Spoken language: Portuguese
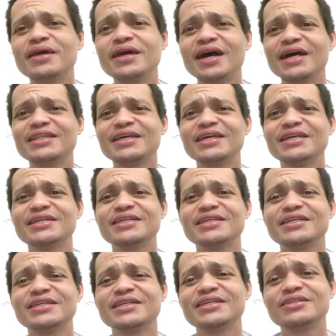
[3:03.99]
piada aí
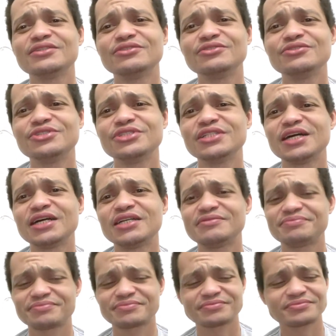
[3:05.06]
do Chia?